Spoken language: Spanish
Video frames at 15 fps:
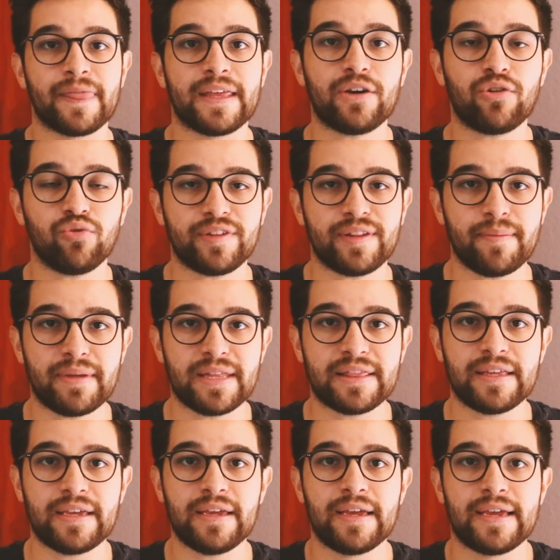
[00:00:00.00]
Y
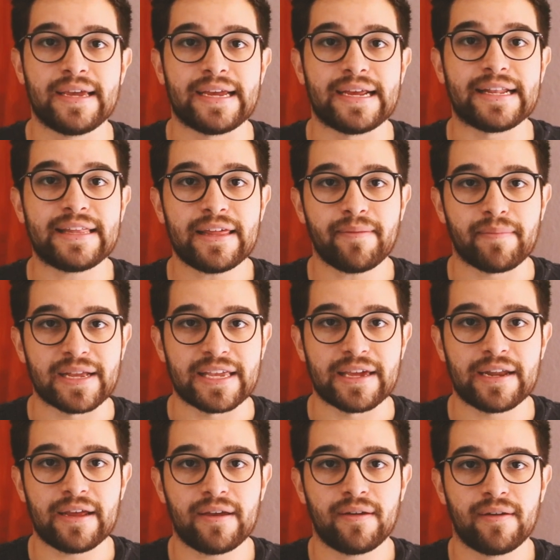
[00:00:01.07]
justamente el día de
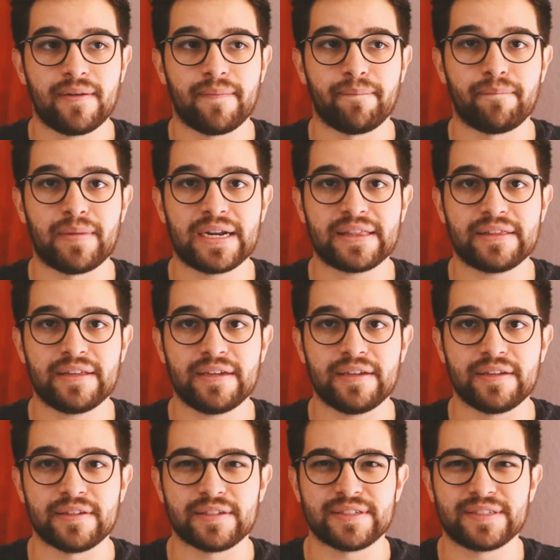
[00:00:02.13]
mañana
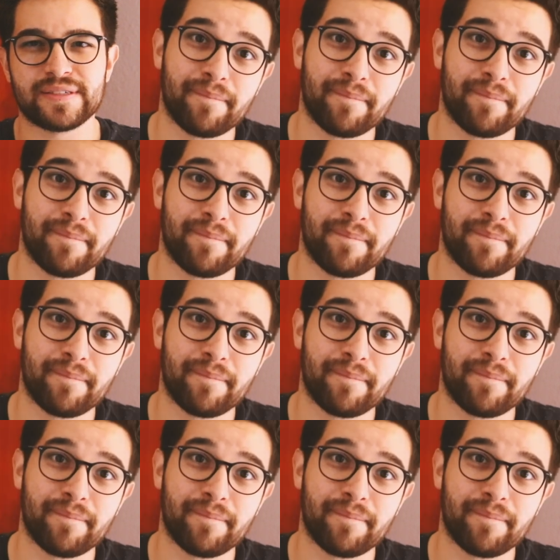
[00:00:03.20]
martes,